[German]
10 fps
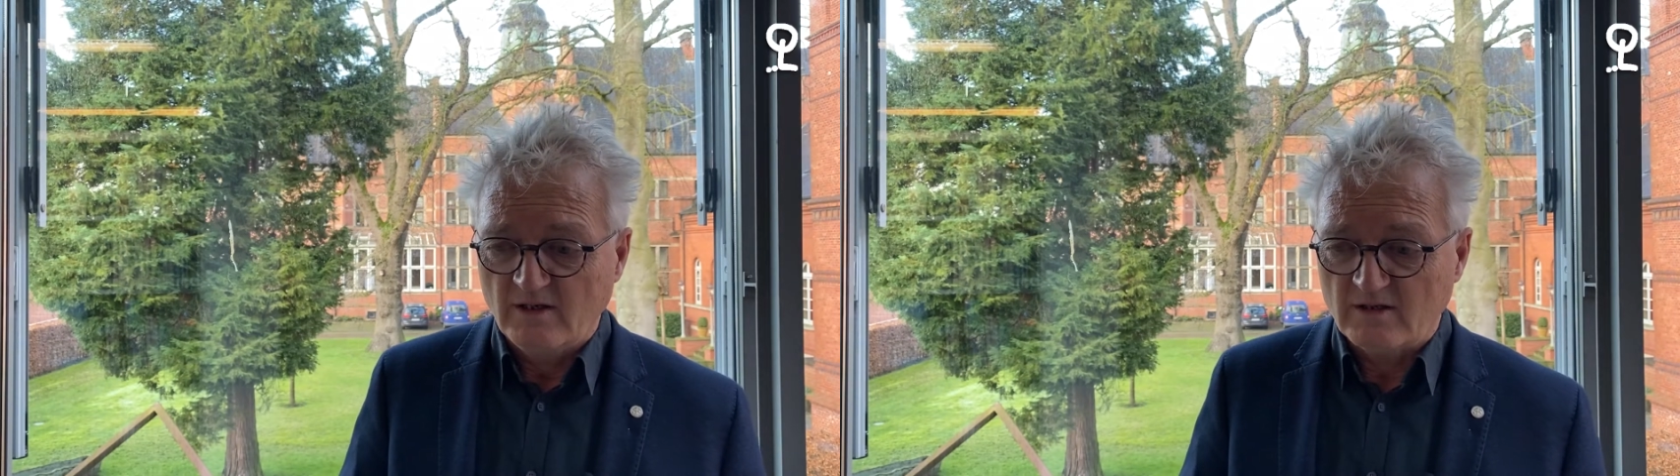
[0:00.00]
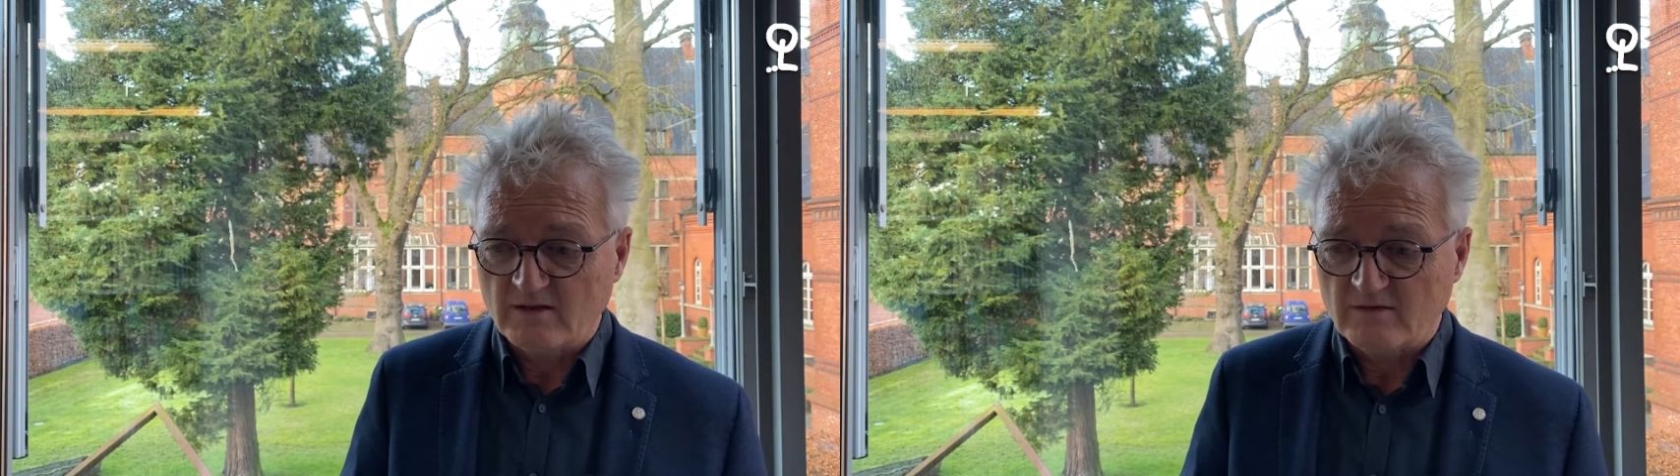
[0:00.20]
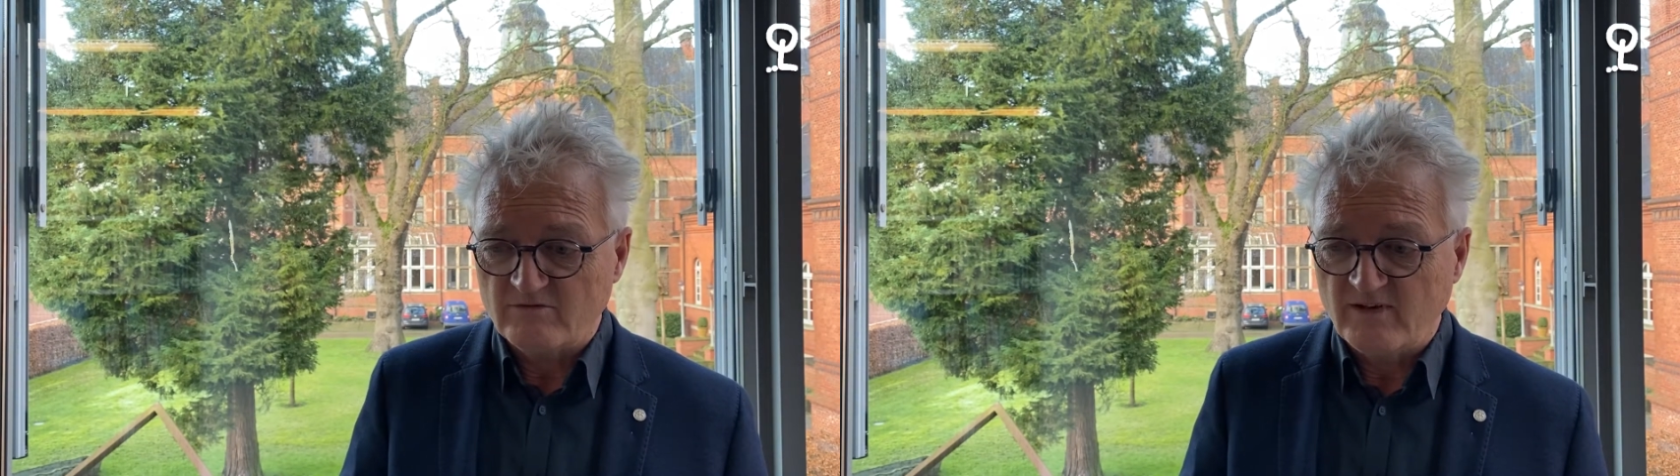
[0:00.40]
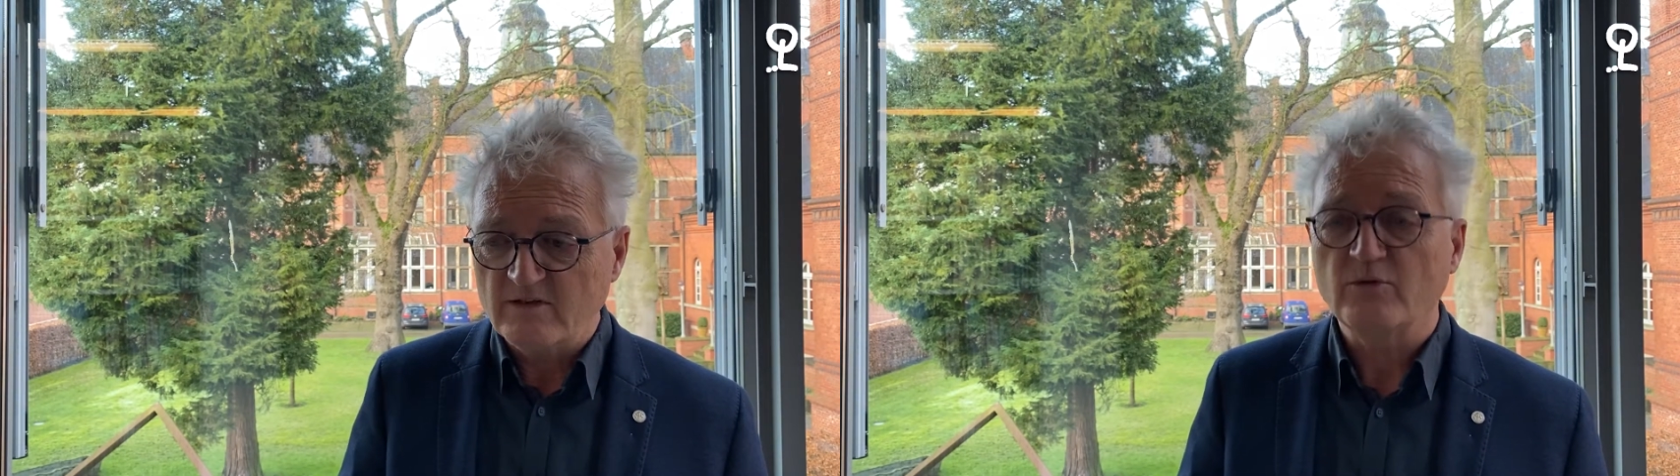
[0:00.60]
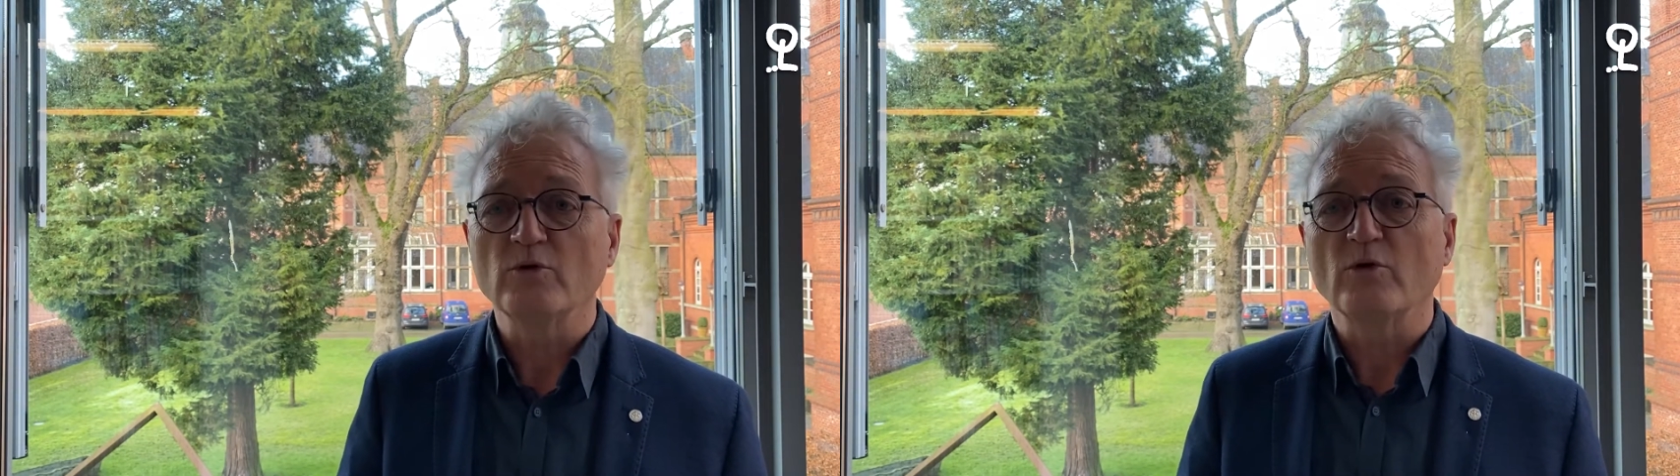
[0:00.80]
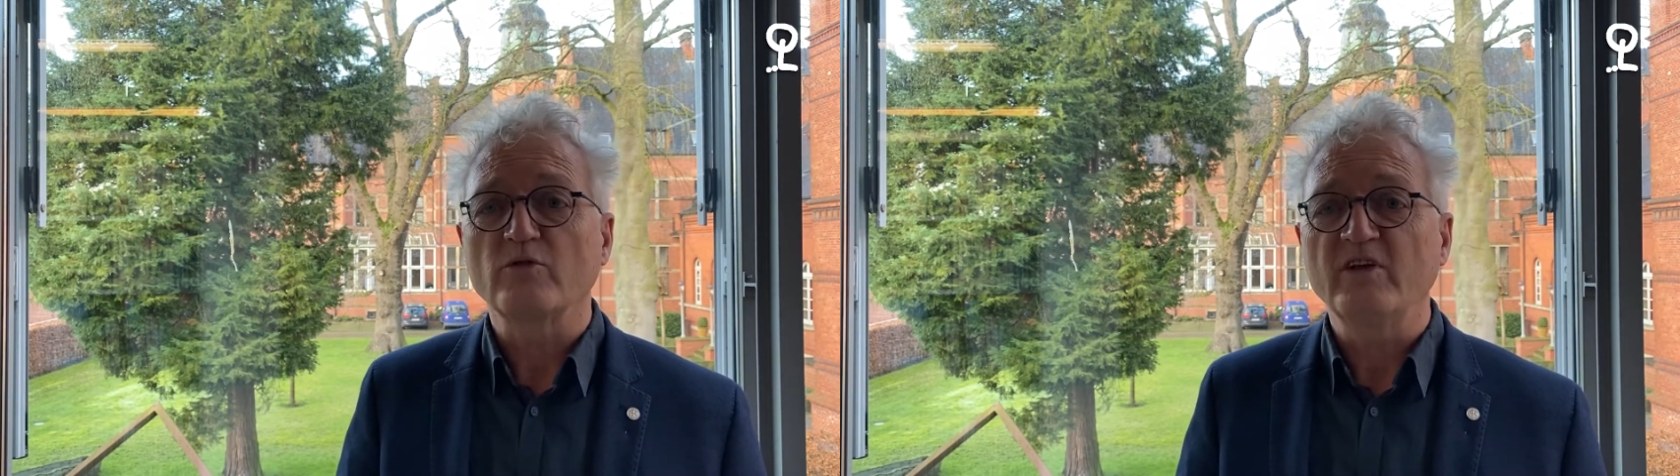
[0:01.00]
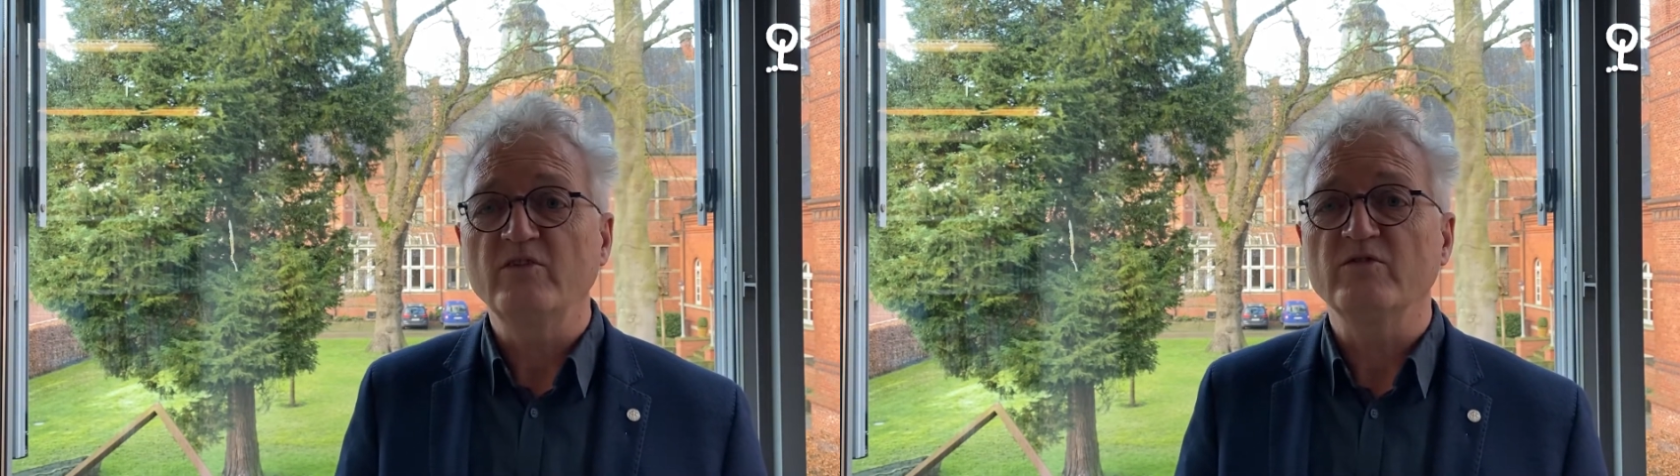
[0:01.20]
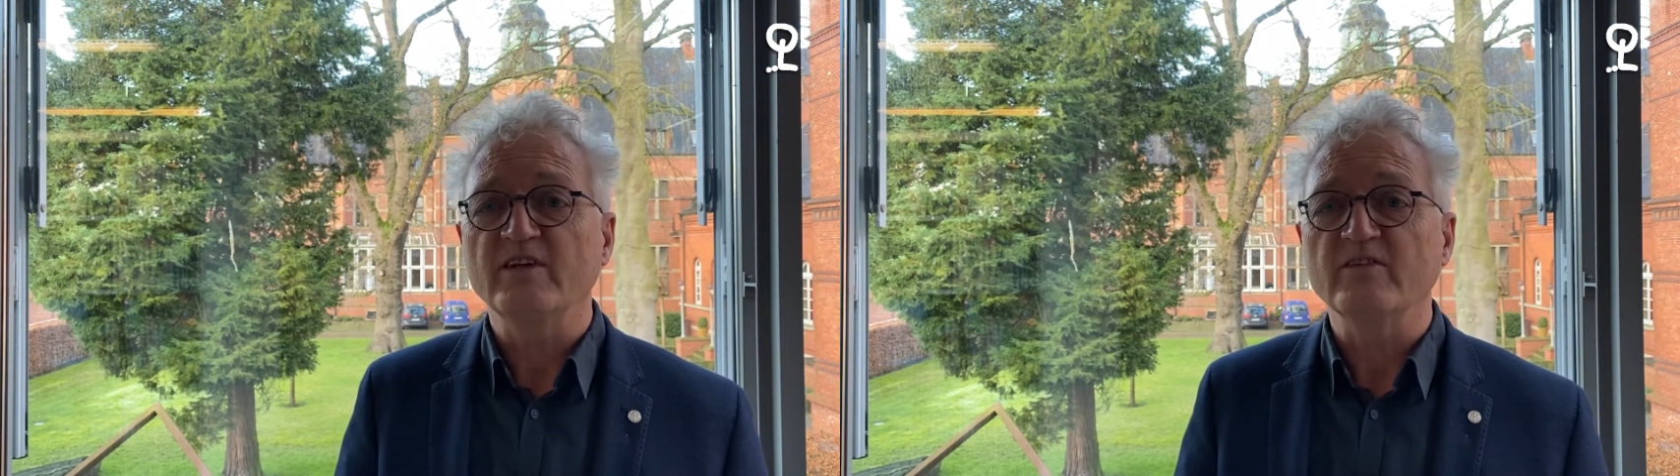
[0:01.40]
äh, Welle von
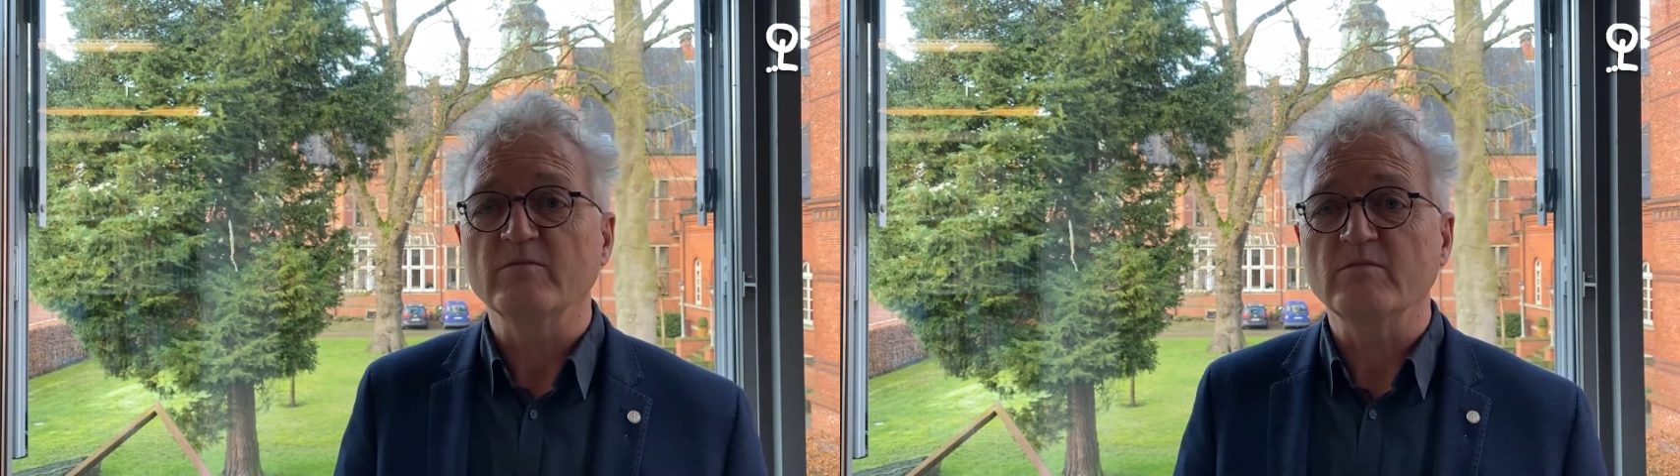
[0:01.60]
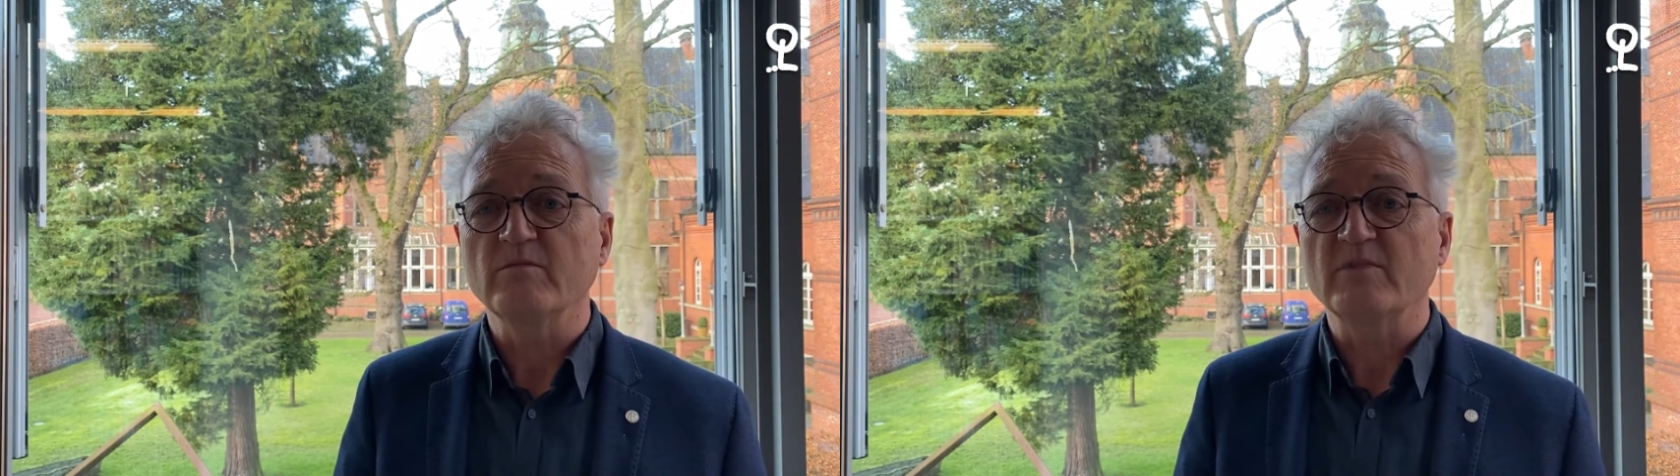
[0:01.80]
Ostfriesenwitzen.